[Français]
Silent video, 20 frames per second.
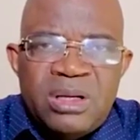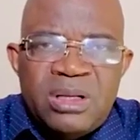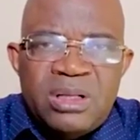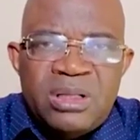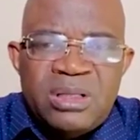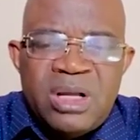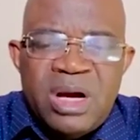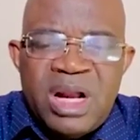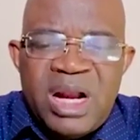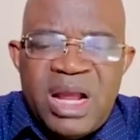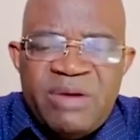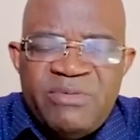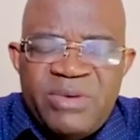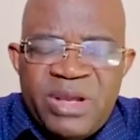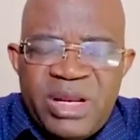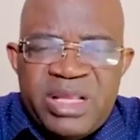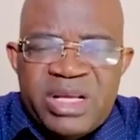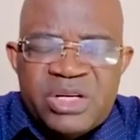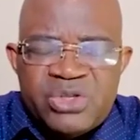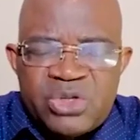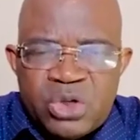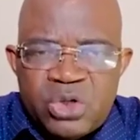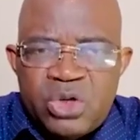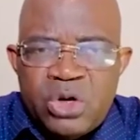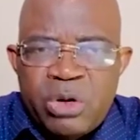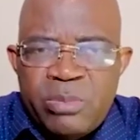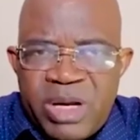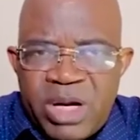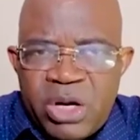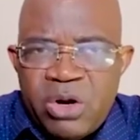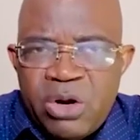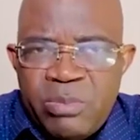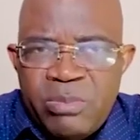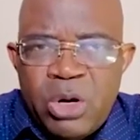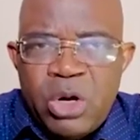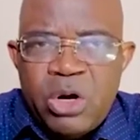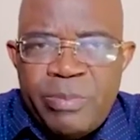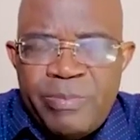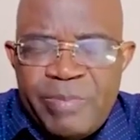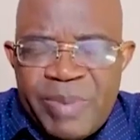dans la ville de Sodome et
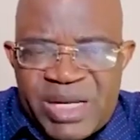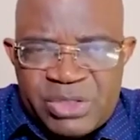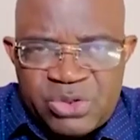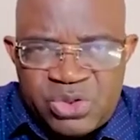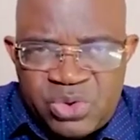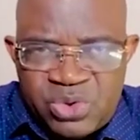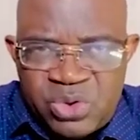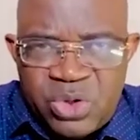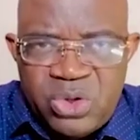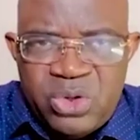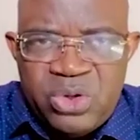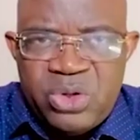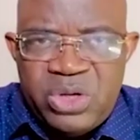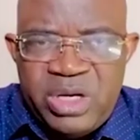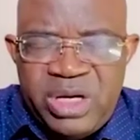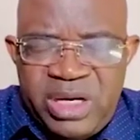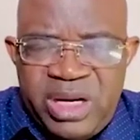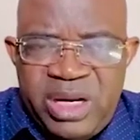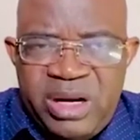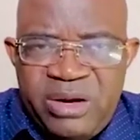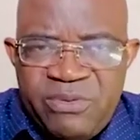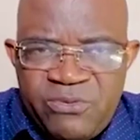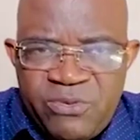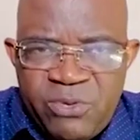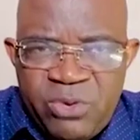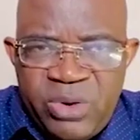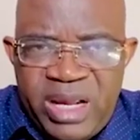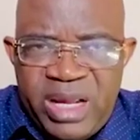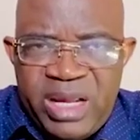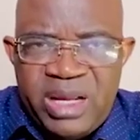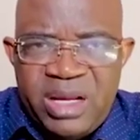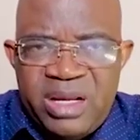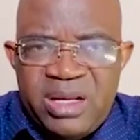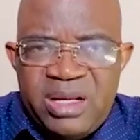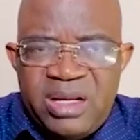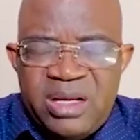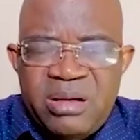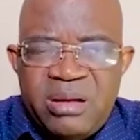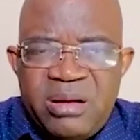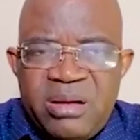Gomorre parce qu'il voulait
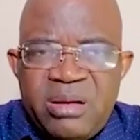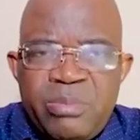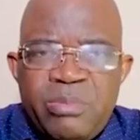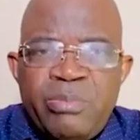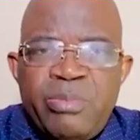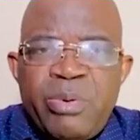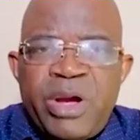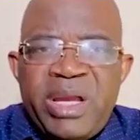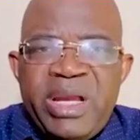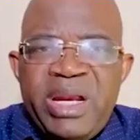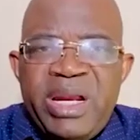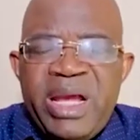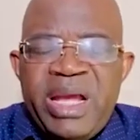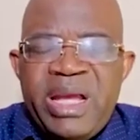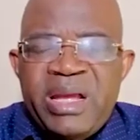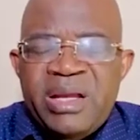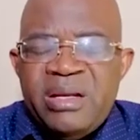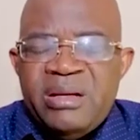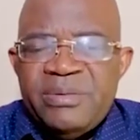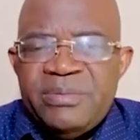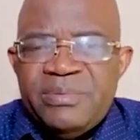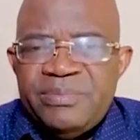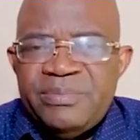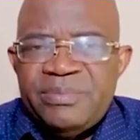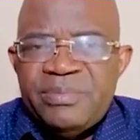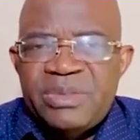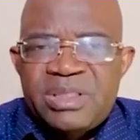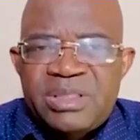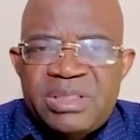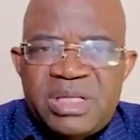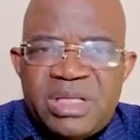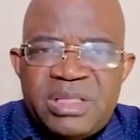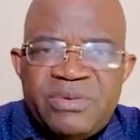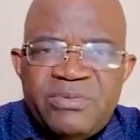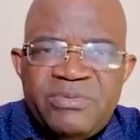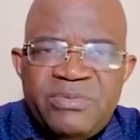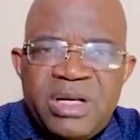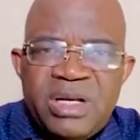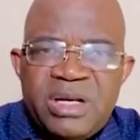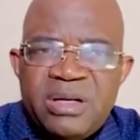brûler cette
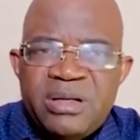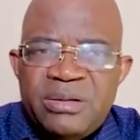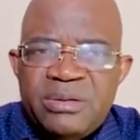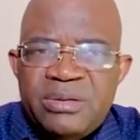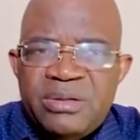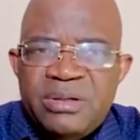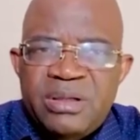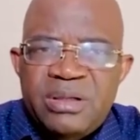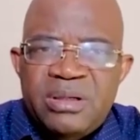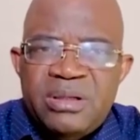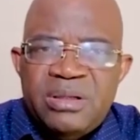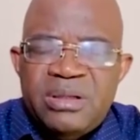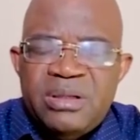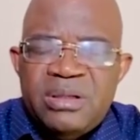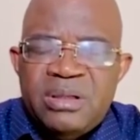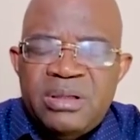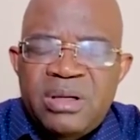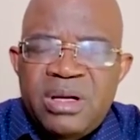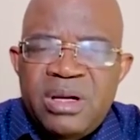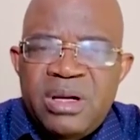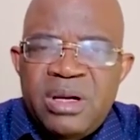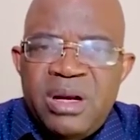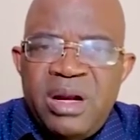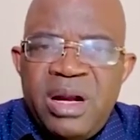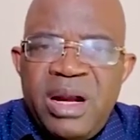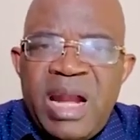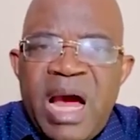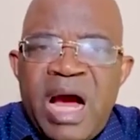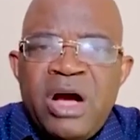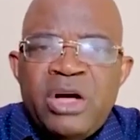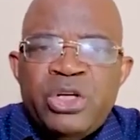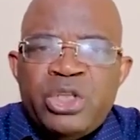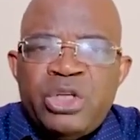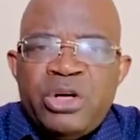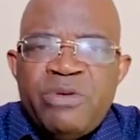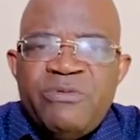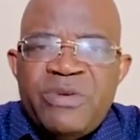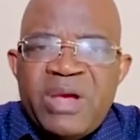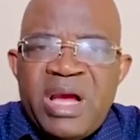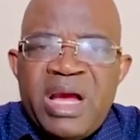ville. L'ange
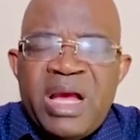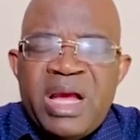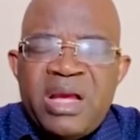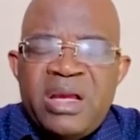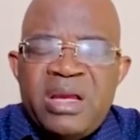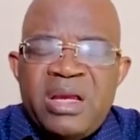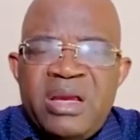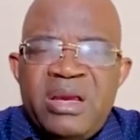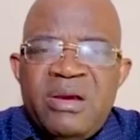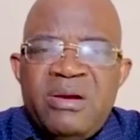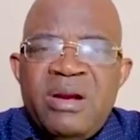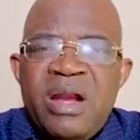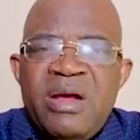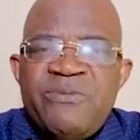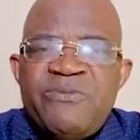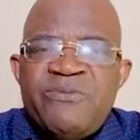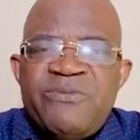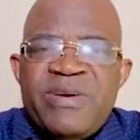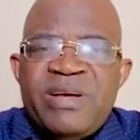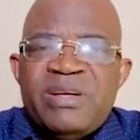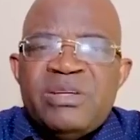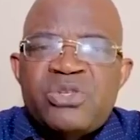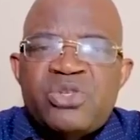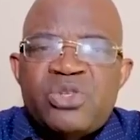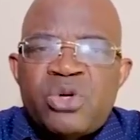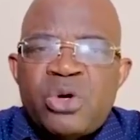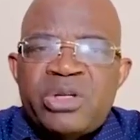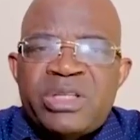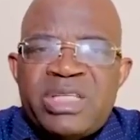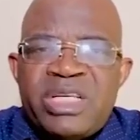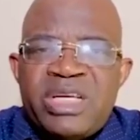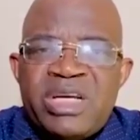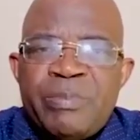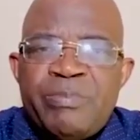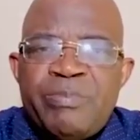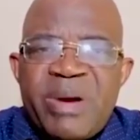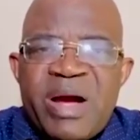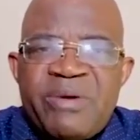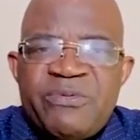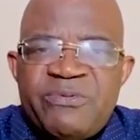vient, il le fait sortir
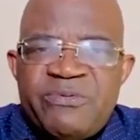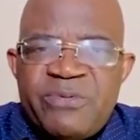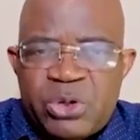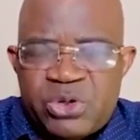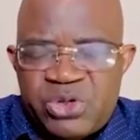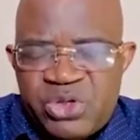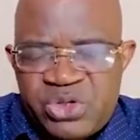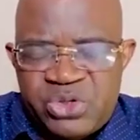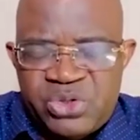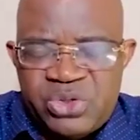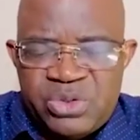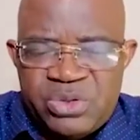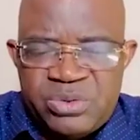par force.